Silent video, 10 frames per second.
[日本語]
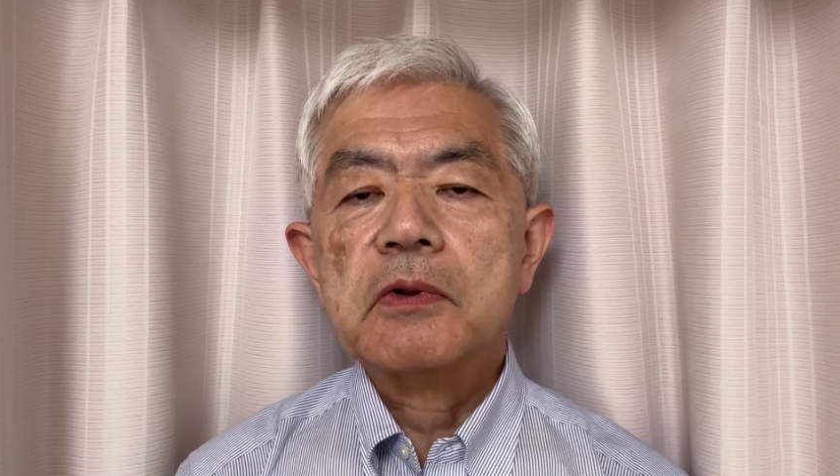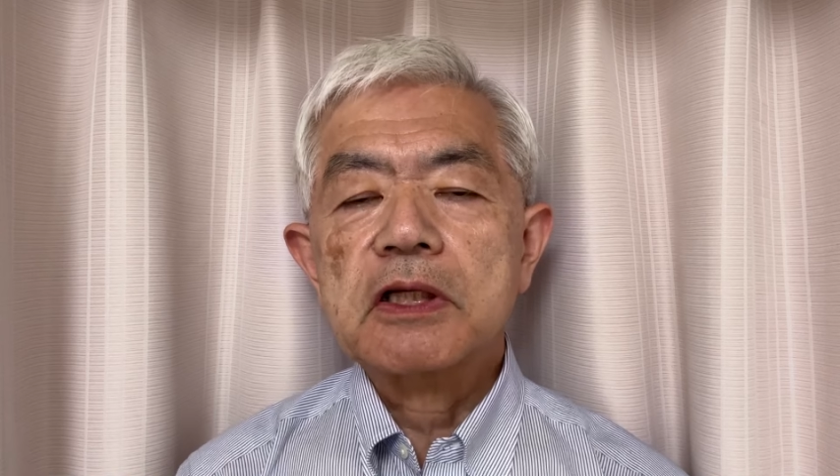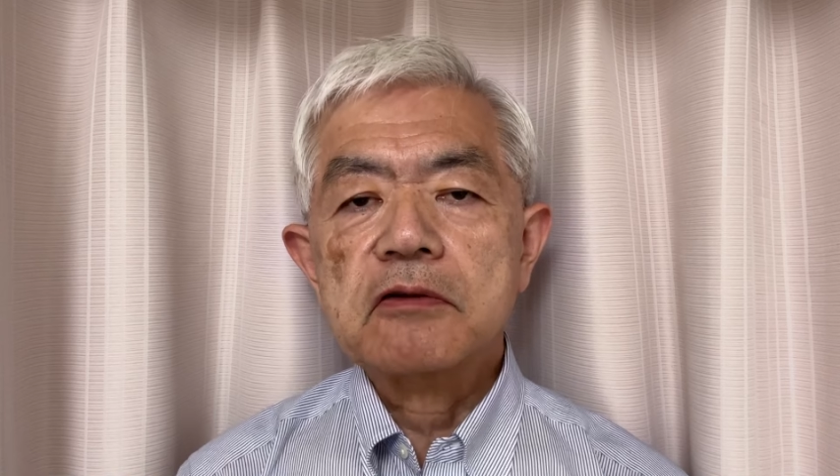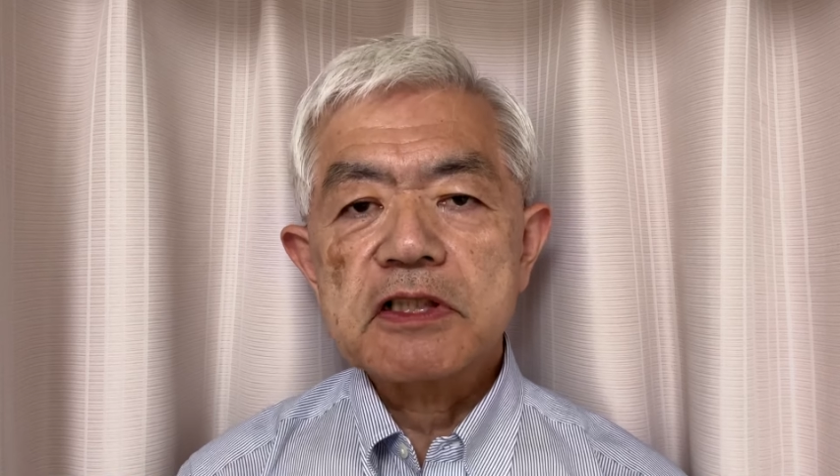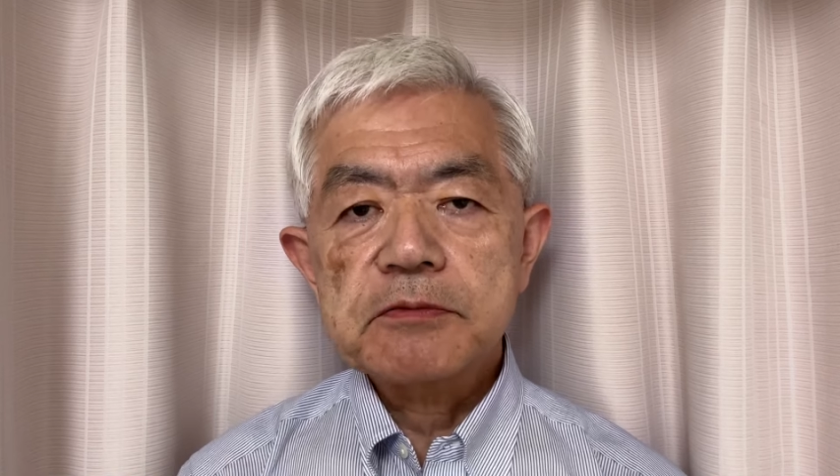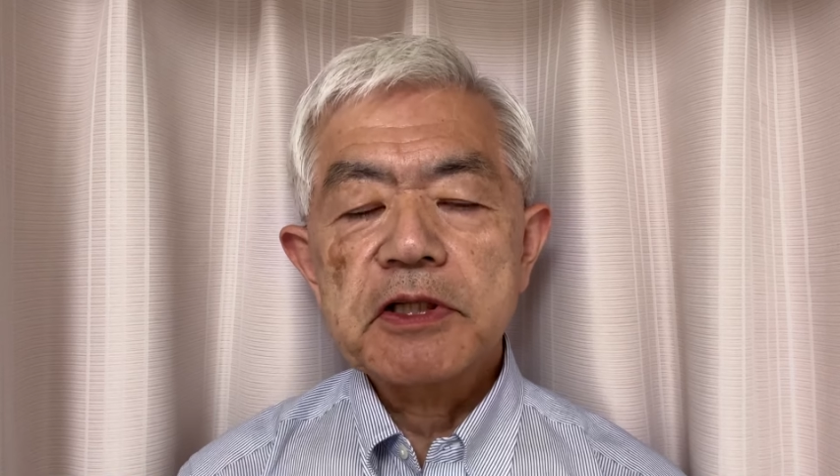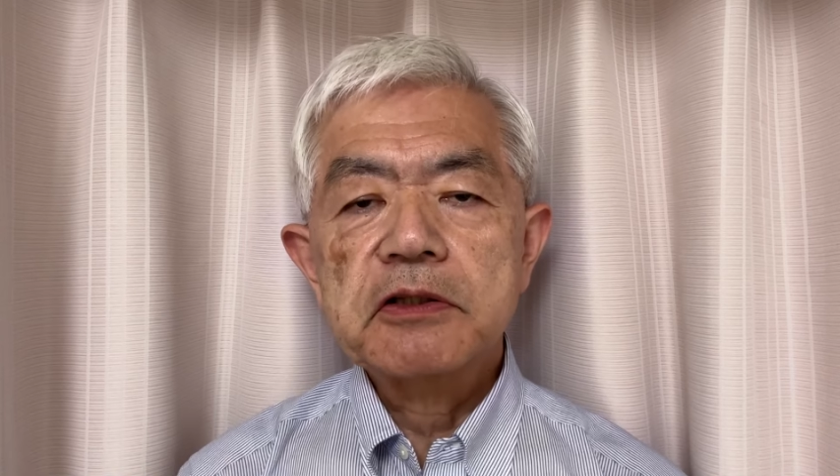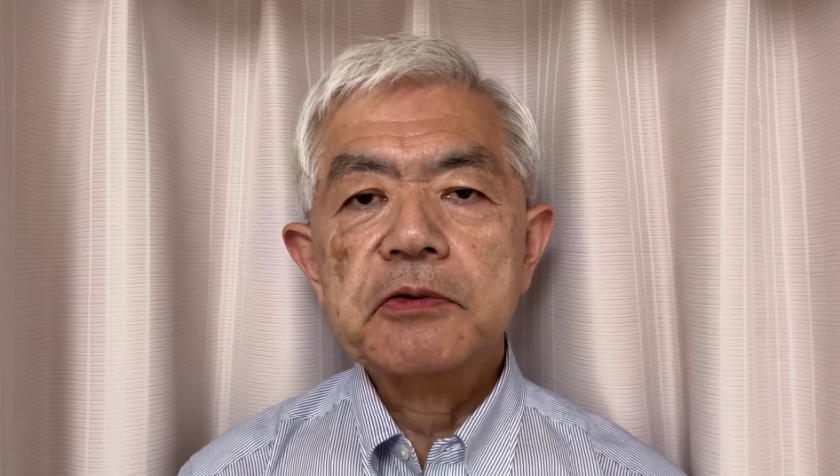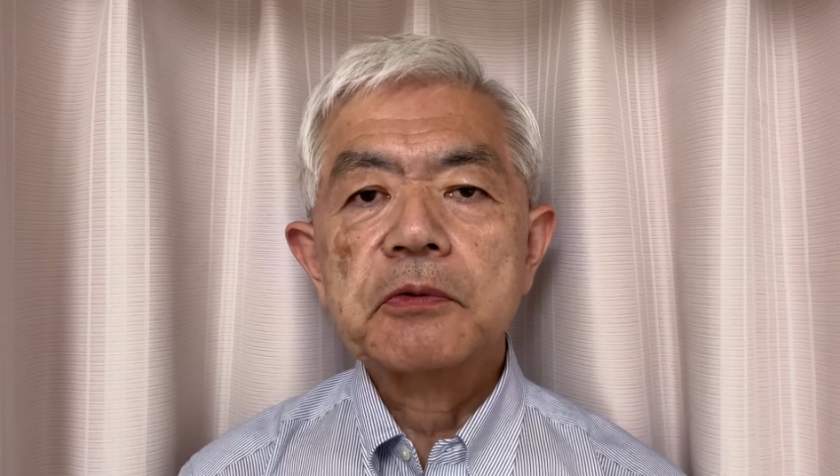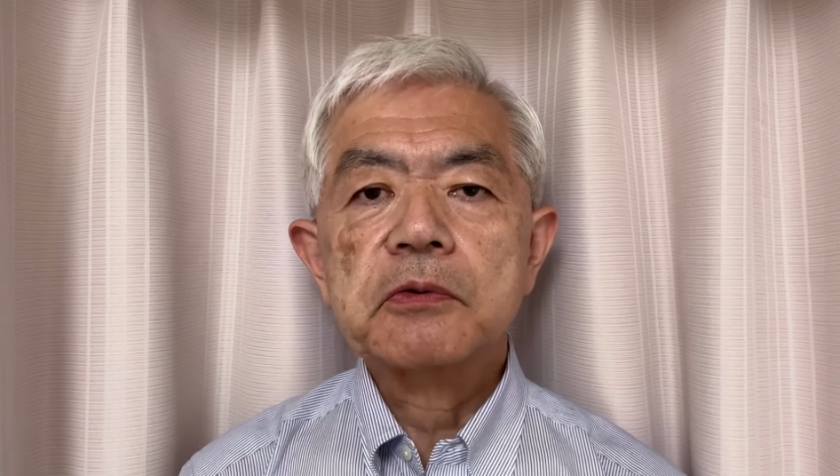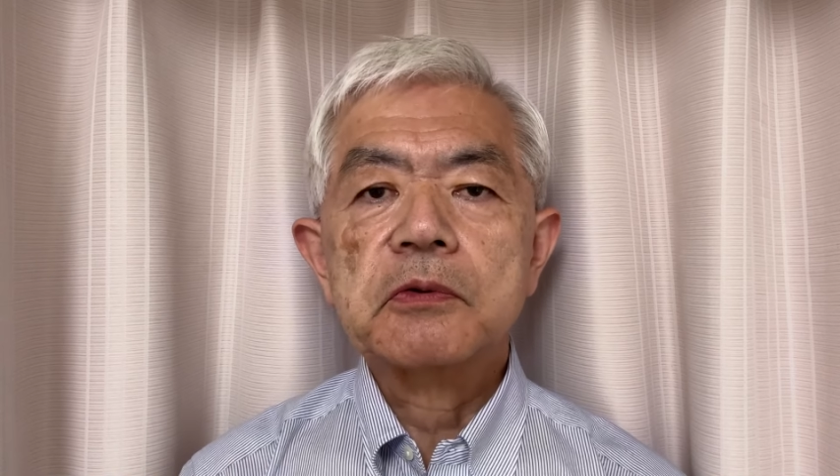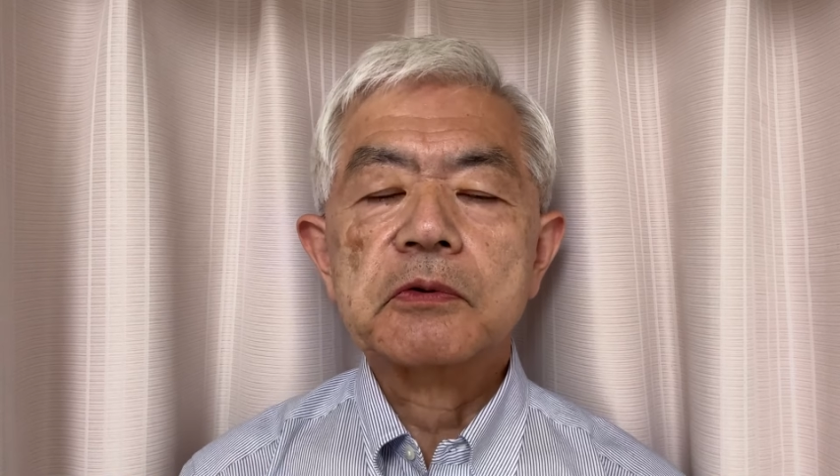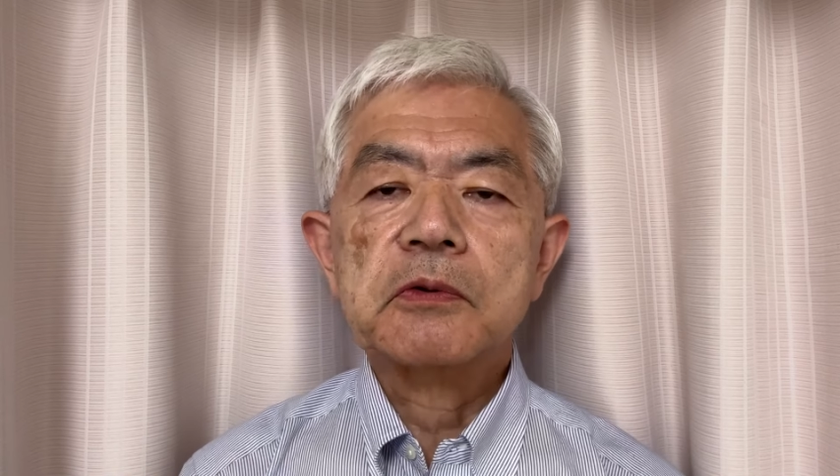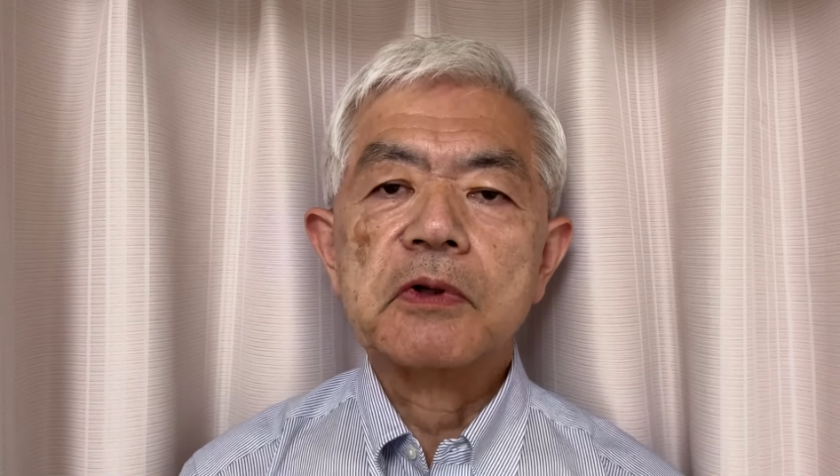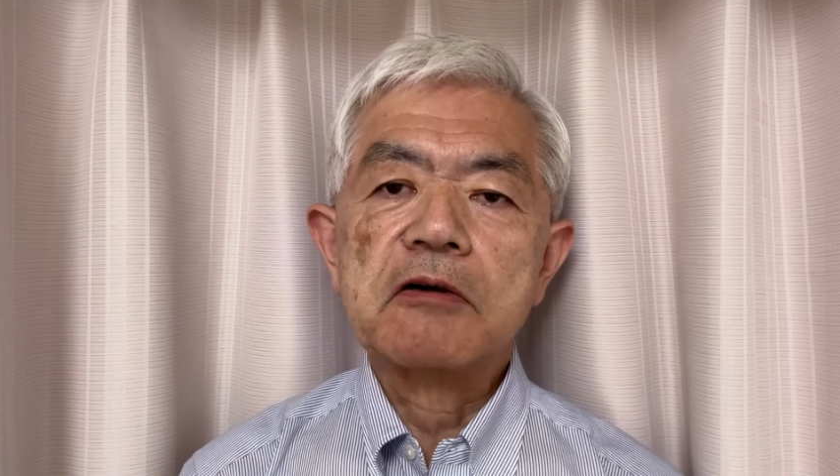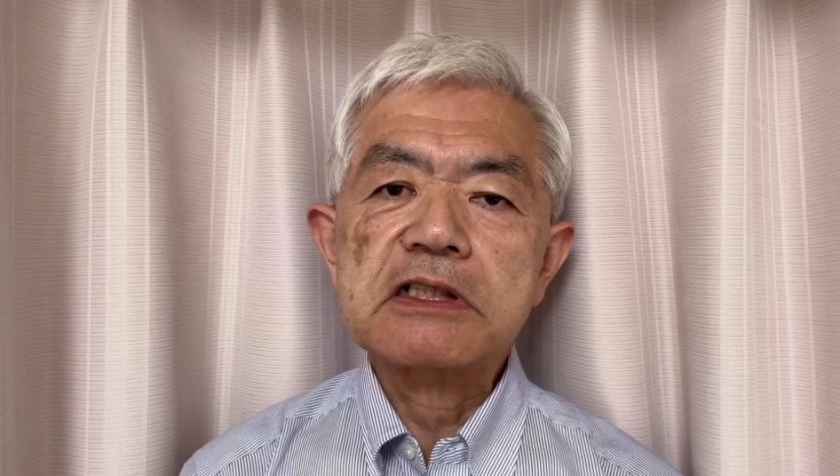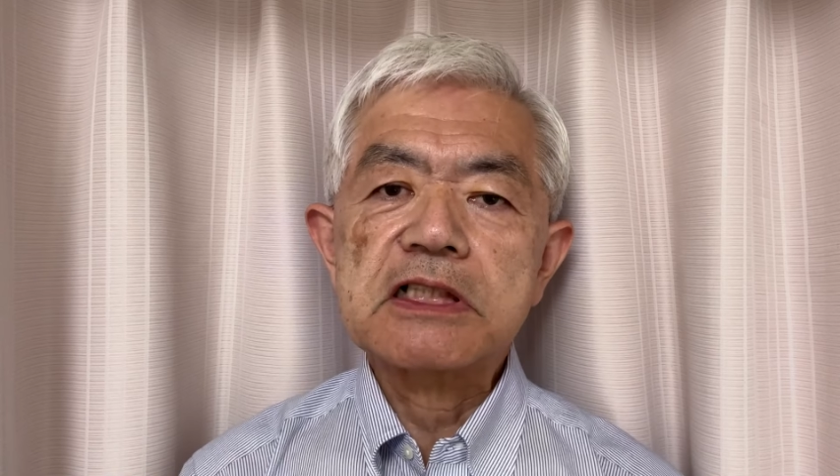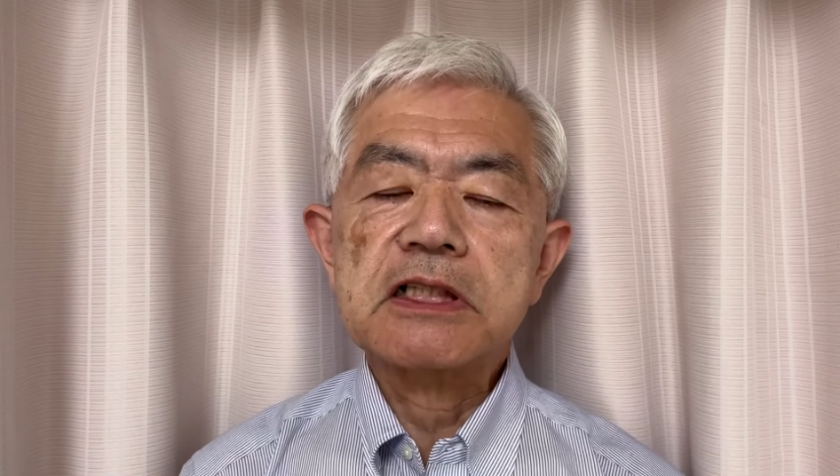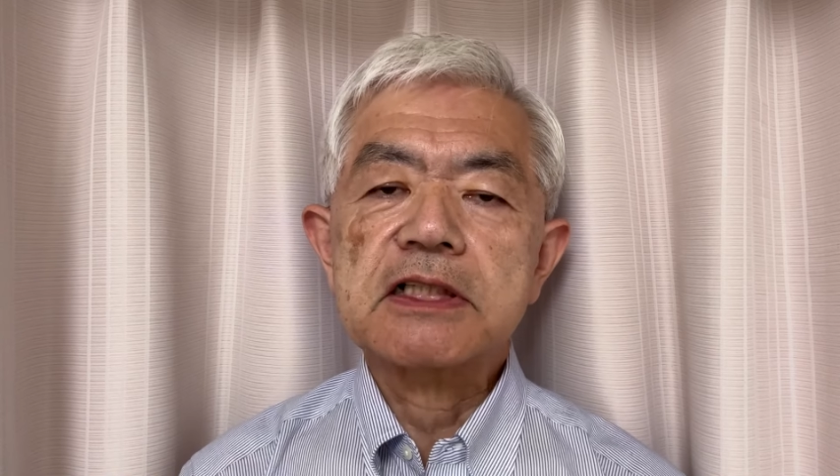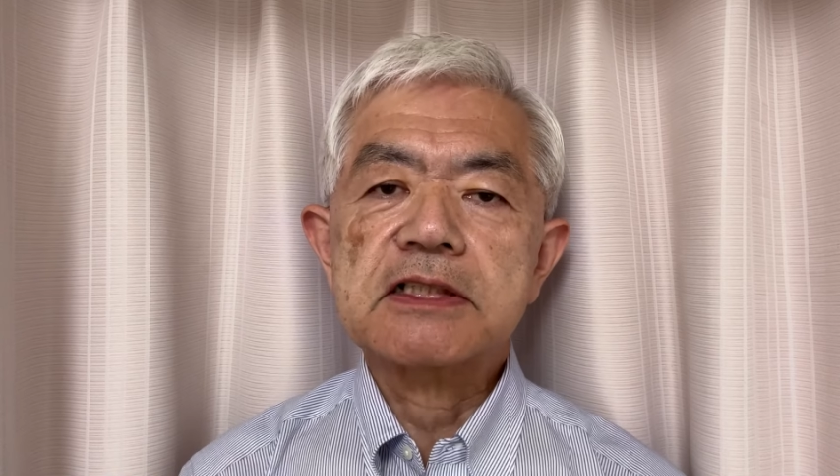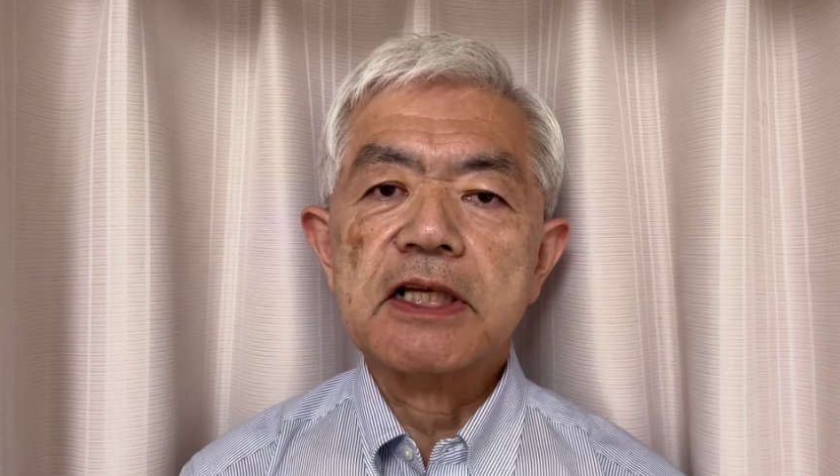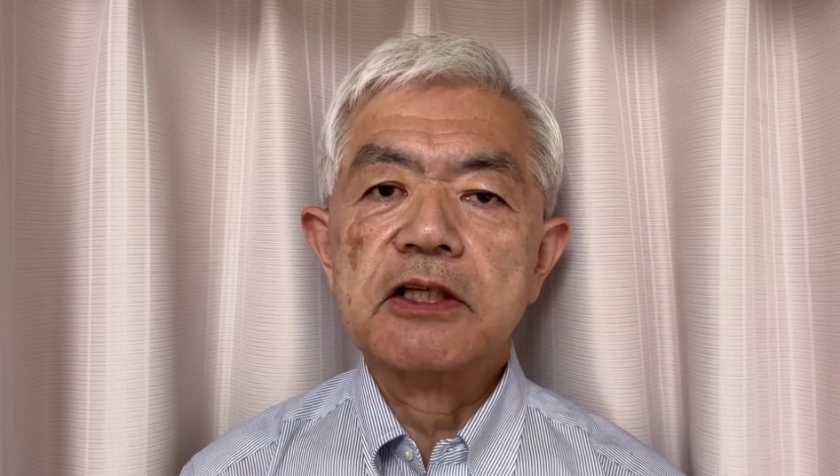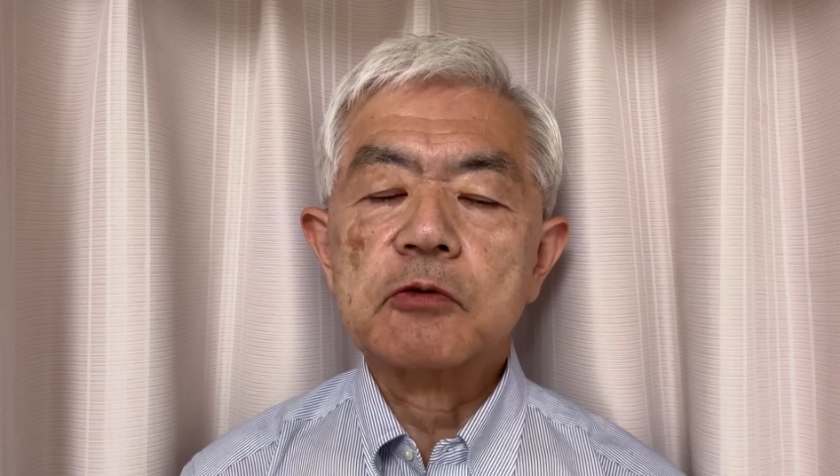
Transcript: お金を集めるということと合わせてですね、